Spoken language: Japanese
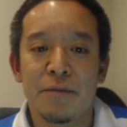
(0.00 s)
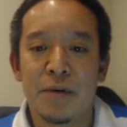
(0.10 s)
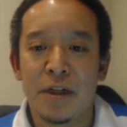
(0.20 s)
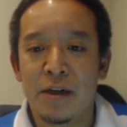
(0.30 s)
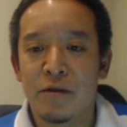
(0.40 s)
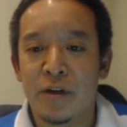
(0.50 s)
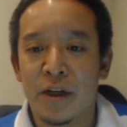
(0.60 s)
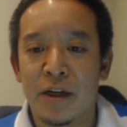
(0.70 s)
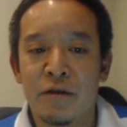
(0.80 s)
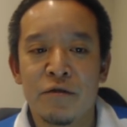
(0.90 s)
まあ、何より
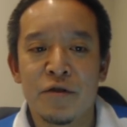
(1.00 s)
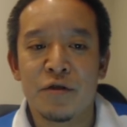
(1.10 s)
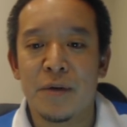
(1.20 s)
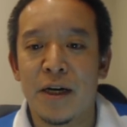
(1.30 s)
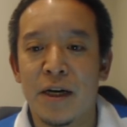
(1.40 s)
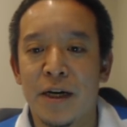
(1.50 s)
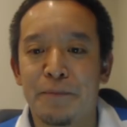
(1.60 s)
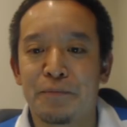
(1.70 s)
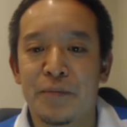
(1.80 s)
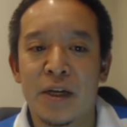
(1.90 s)
ね YouTuber
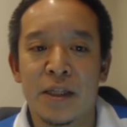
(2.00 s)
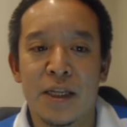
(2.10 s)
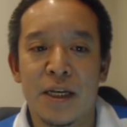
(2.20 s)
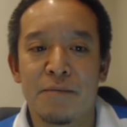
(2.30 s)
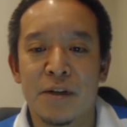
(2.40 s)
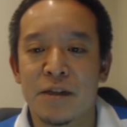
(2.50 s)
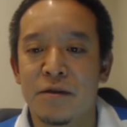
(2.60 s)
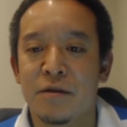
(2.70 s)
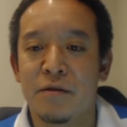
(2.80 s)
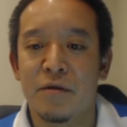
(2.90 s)
やってま
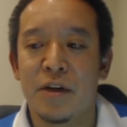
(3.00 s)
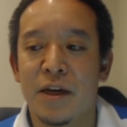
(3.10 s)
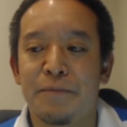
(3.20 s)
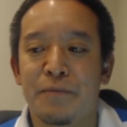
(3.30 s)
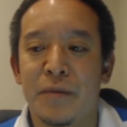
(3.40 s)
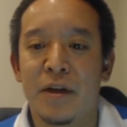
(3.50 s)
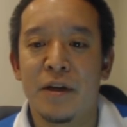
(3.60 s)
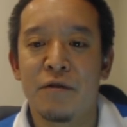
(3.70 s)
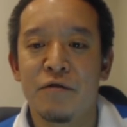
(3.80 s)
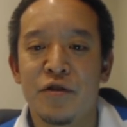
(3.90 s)
すので、
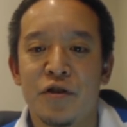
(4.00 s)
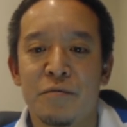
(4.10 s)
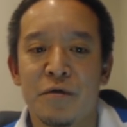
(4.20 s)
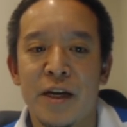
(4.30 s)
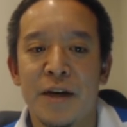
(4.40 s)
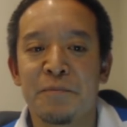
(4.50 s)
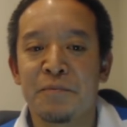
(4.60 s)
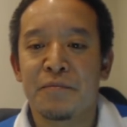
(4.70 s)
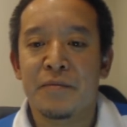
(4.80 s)
YouTube で